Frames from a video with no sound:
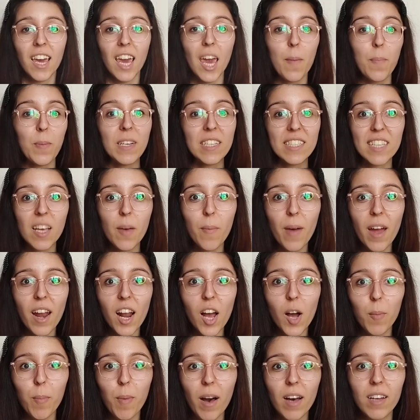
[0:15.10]
Hepinize
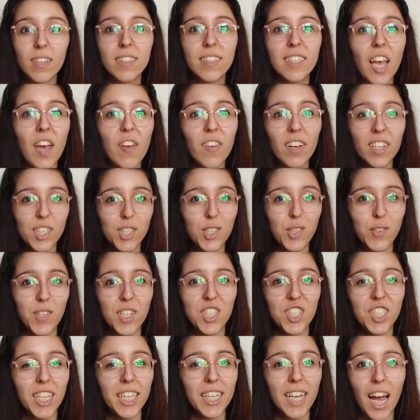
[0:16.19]
merhaba. Dev
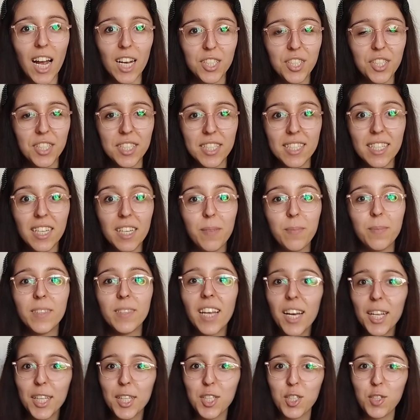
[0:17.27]
alışverişle karşınızdayım.
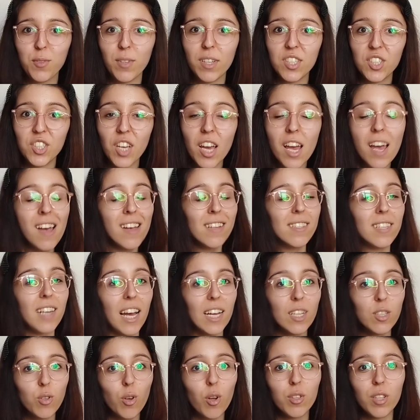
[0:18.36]
Ne alışverişi?
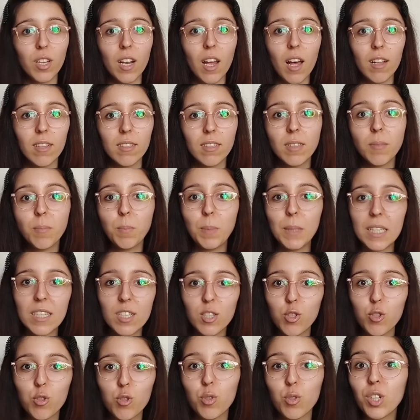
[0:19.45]
Trendyol'dan aldığım
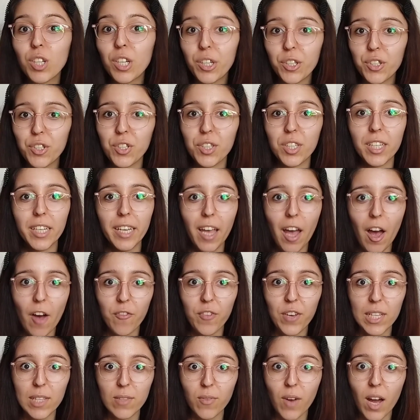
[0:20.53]
bir sürü kışlık
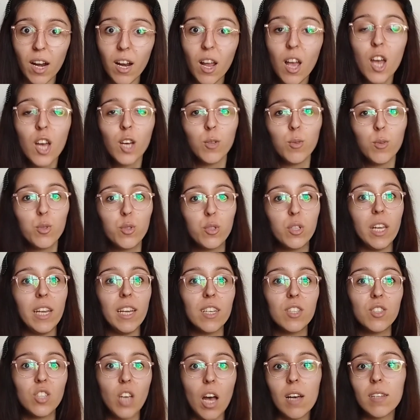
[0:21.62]
kıyafet var.
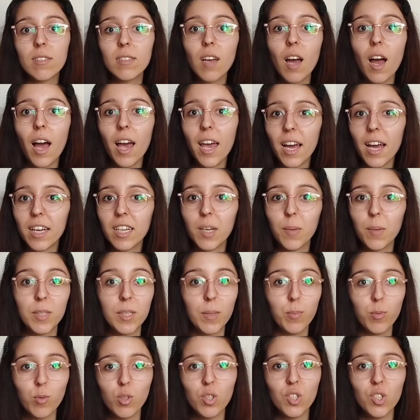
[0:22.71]
Üstelik çanta, ayakkabı
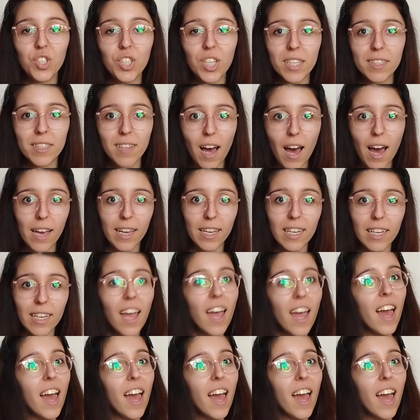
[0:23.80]
da bunun içine dahil.